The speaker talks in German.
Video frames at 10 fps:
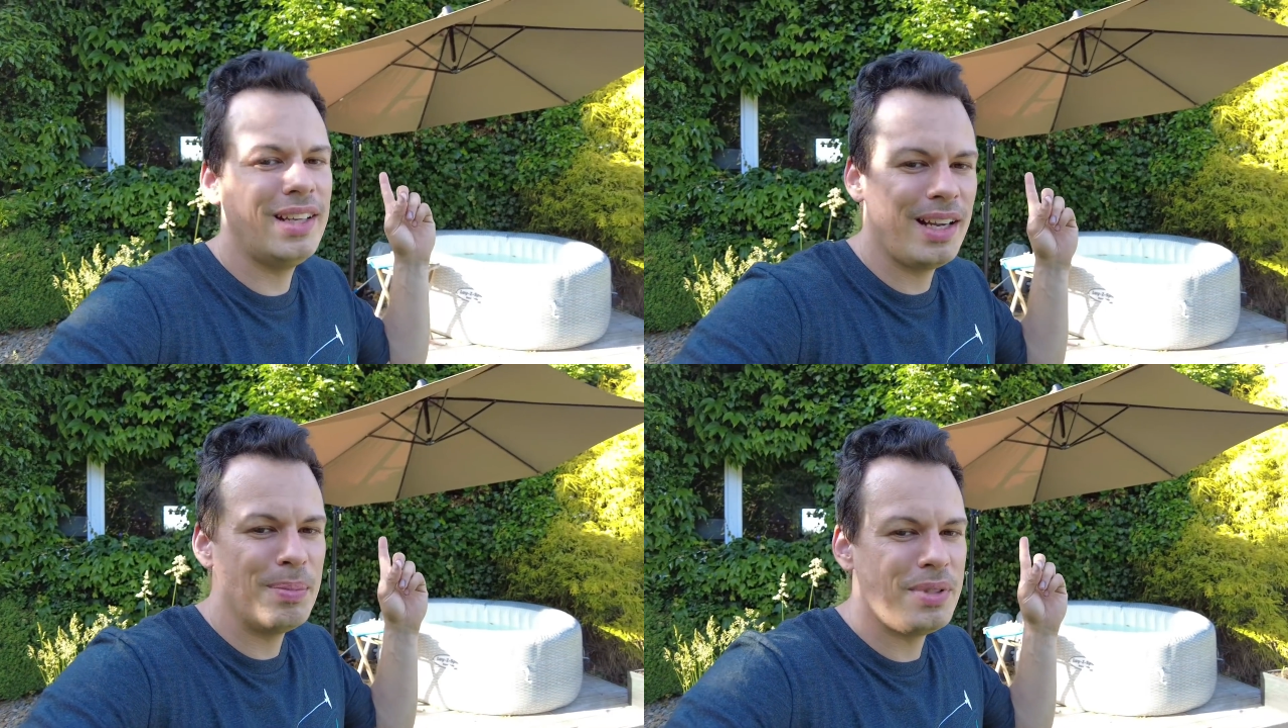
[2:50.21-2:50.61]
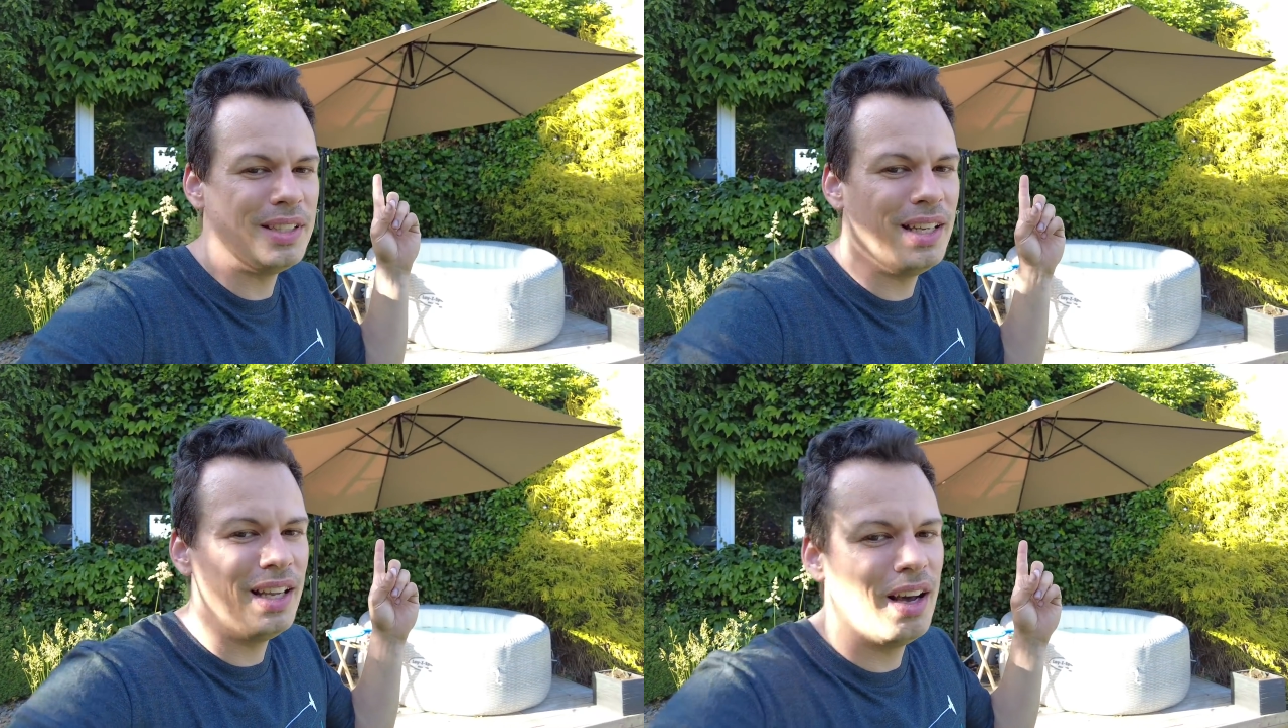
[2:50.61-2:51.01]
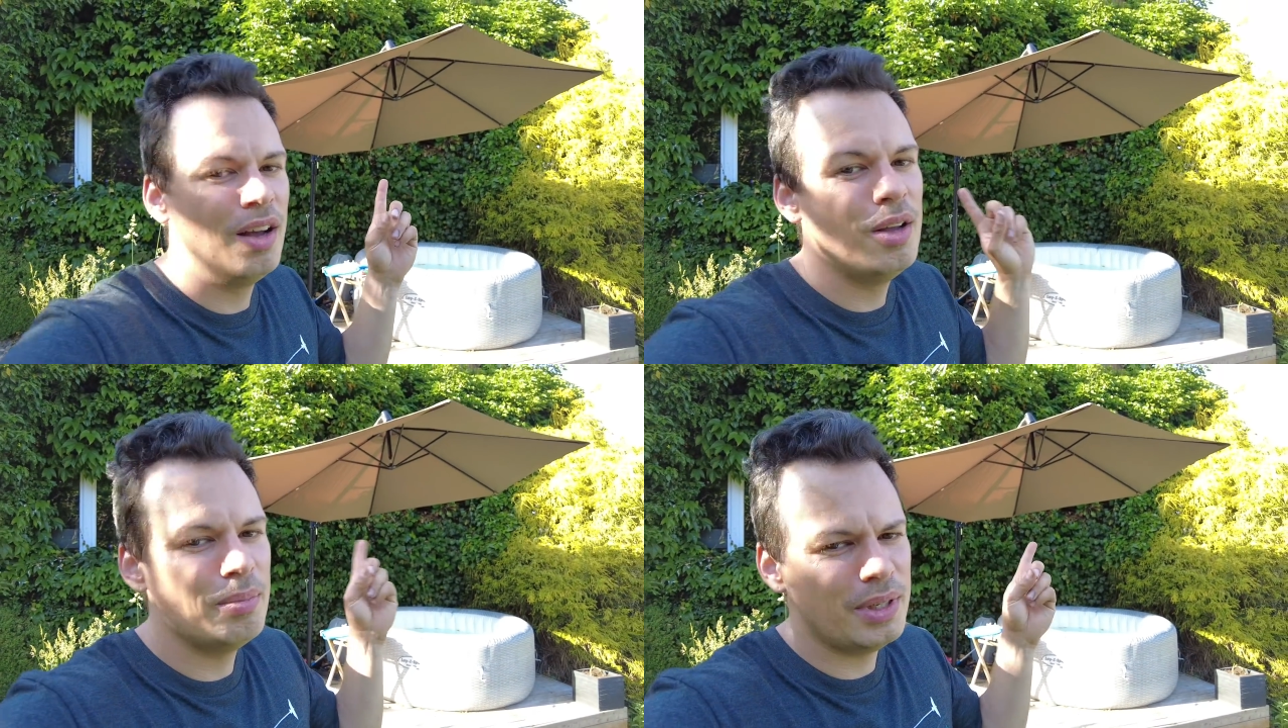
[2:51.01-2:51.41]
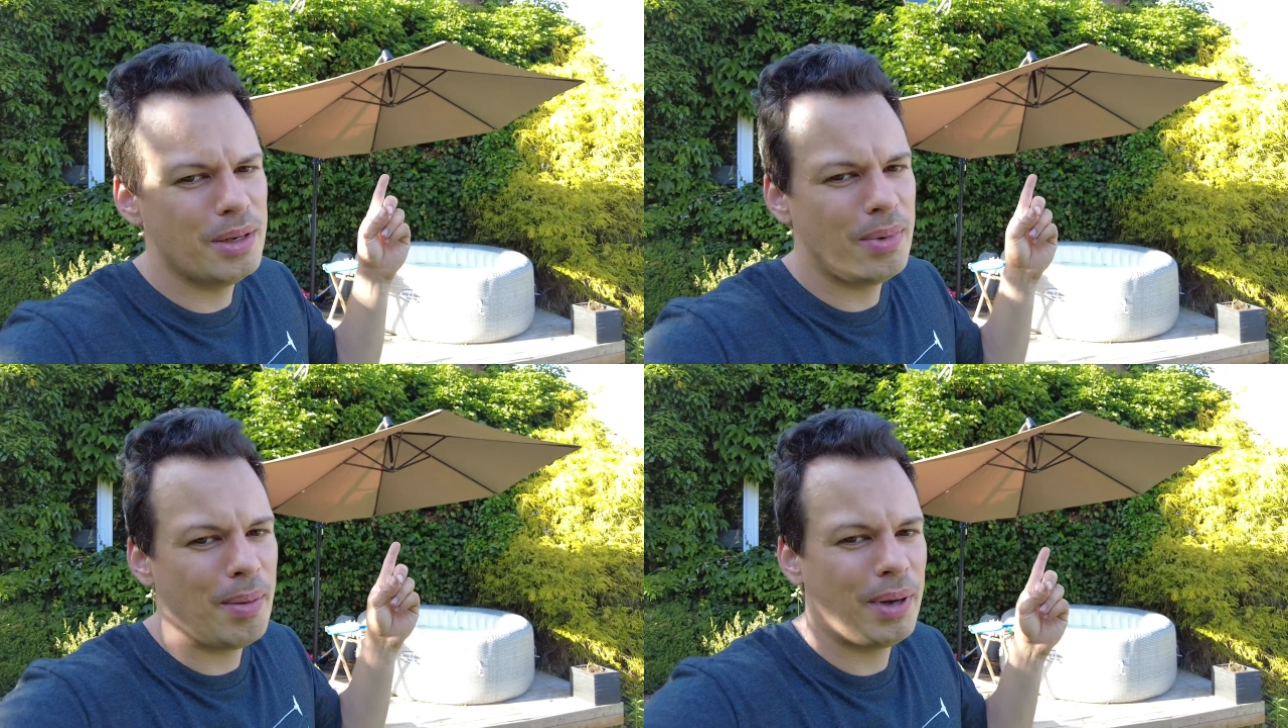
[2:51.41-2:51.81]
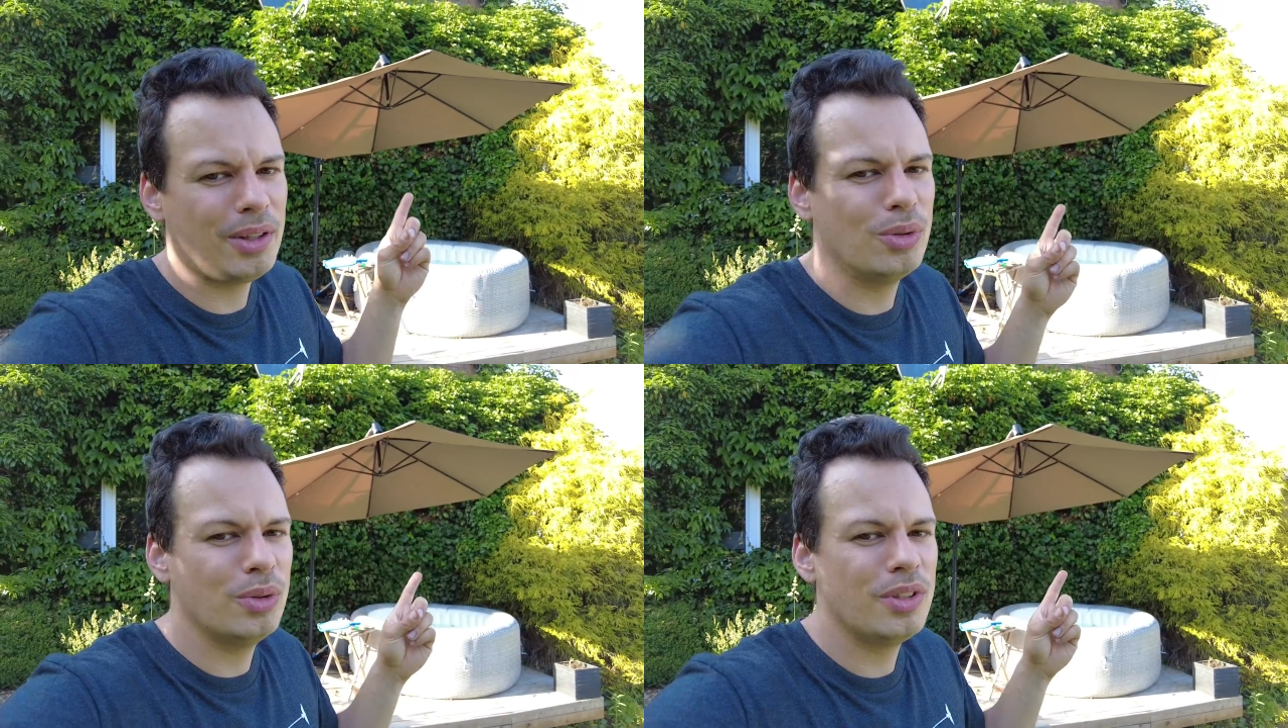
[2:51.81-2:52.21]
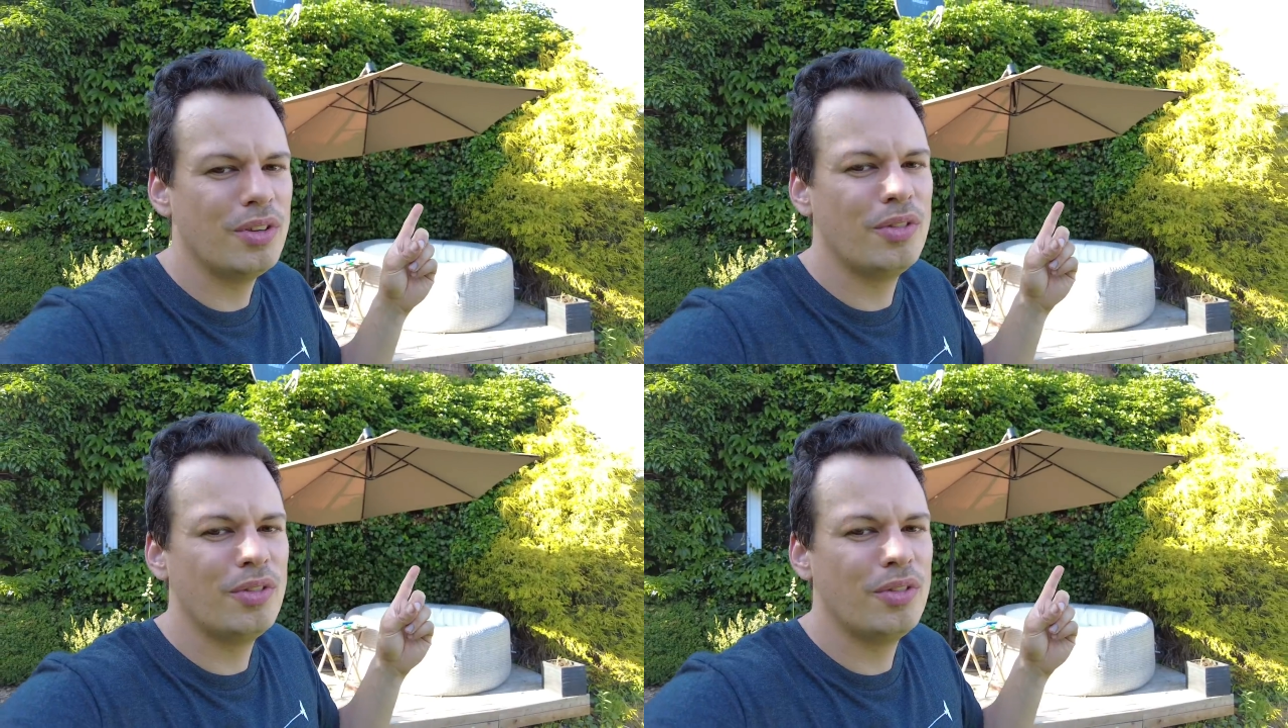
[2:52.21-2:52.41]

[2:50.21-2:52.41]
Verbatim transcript: da gibt es die Dinger mit einem Rabattcode.